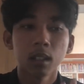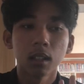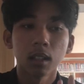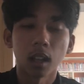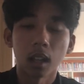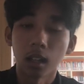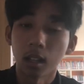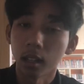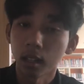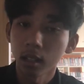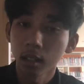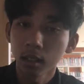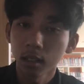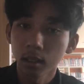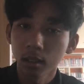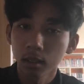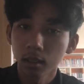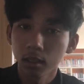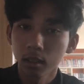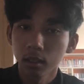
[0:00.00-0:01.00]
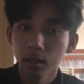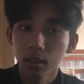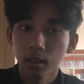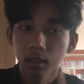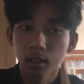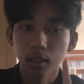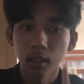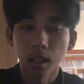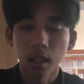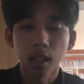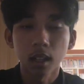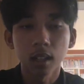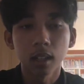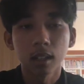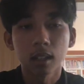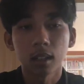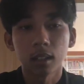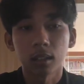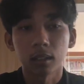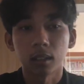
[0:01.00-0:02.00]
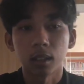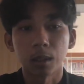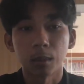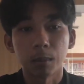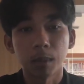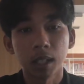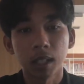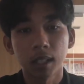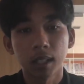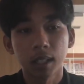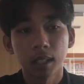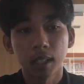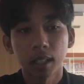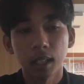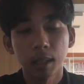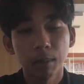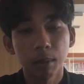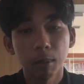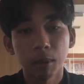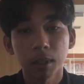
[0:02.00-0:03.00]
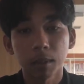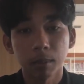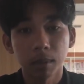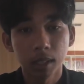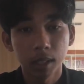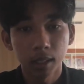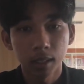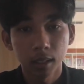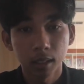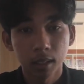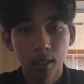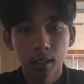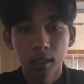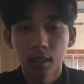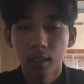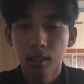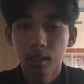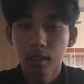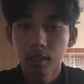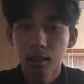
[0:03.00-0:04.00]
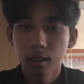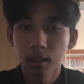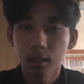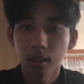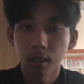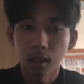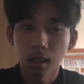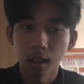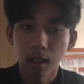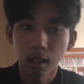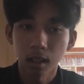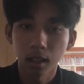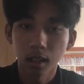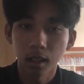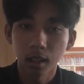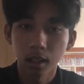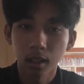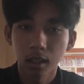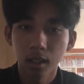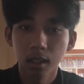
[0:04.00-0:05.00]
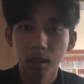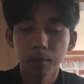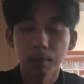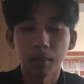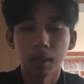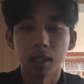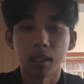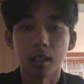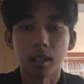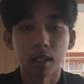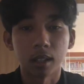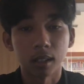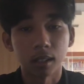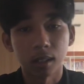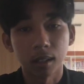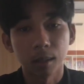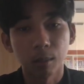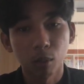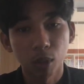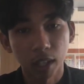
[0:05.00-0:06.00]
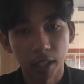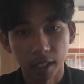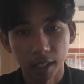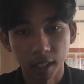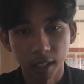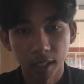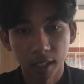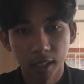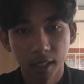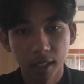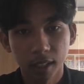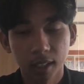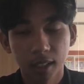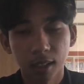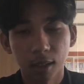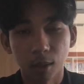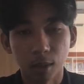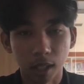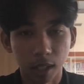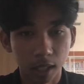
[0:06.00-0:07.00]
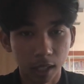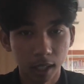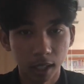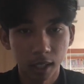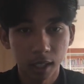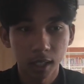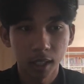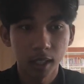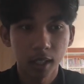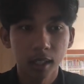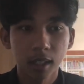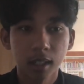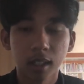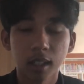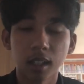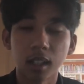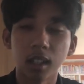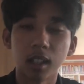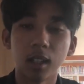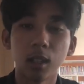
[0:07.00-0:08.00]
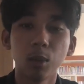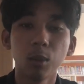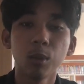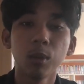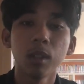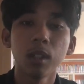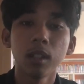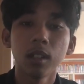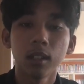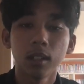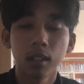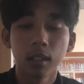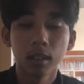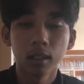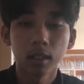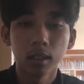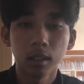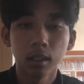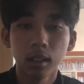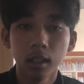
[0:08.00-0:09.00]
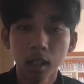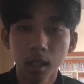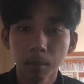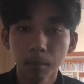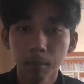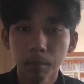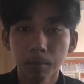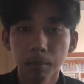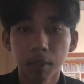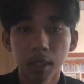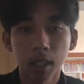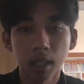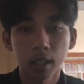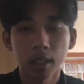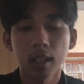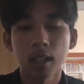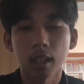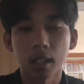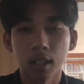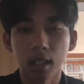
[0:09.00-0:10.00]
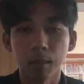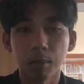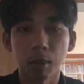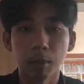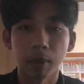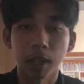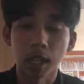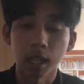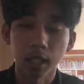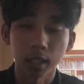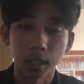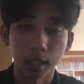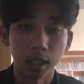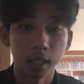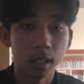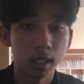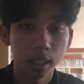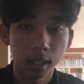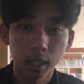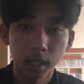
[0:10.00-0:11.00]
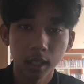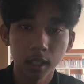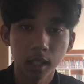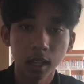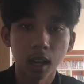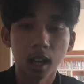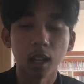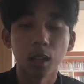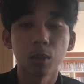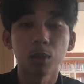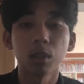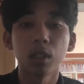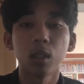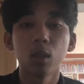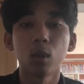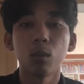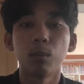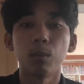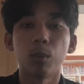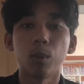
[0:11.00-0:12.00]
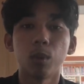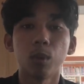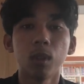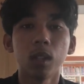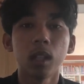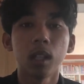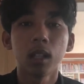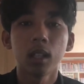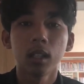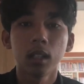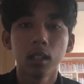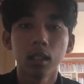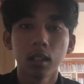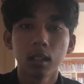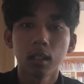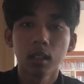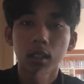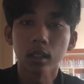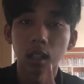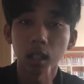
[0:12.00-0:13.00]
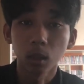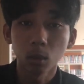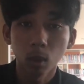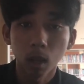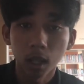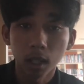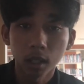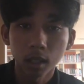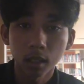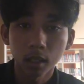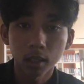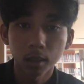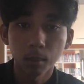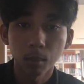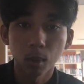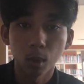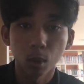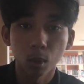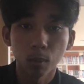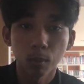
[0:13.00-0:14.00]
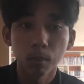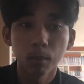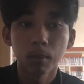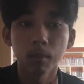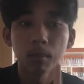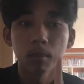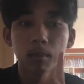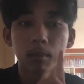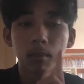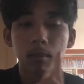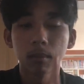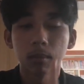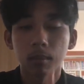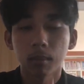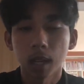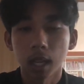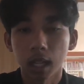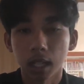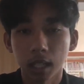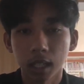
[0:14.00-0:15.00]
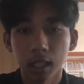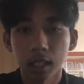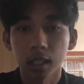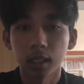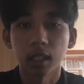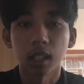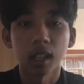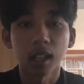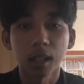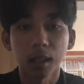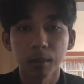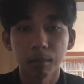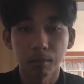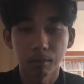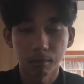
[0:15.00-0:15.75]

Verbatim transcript: kalian jangan ada yang datang terlambat 15 menit setelah pelajaran ini dimulai. Oke, nah lalu setiap pekerjaan yang Bapak kasih harus dikumpul satu hari sebelum hari kita